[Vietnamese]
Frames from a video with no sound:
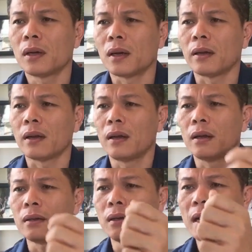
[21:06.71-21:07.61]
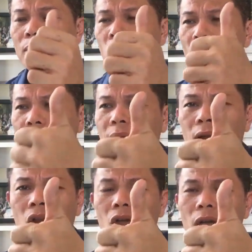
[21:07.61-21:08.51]
À, người làm thuê này,
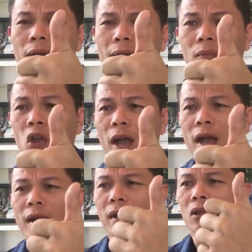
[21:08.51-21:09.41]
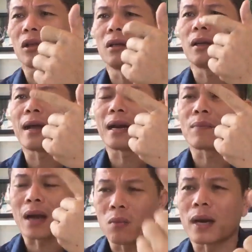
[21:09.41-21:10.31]
tôi duy đang làm thuê này, tôi duy đang làm
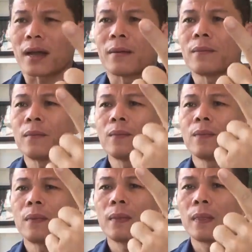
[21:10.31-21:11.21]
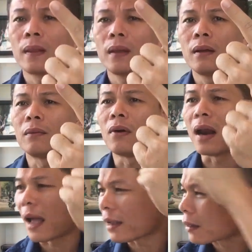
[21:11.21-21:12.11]
công này.
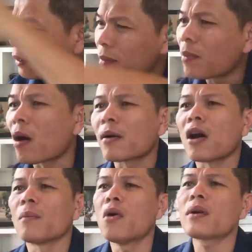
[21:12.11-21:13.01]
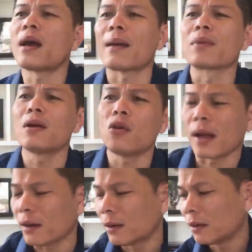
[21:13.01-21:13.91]
Lại cứ mò đòi muốn ra làm kinh
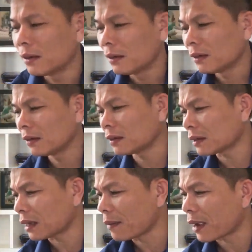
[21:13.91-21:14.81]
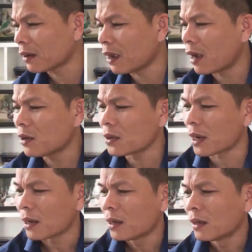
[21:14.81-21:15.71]
doanh. Các bạn hình chưa?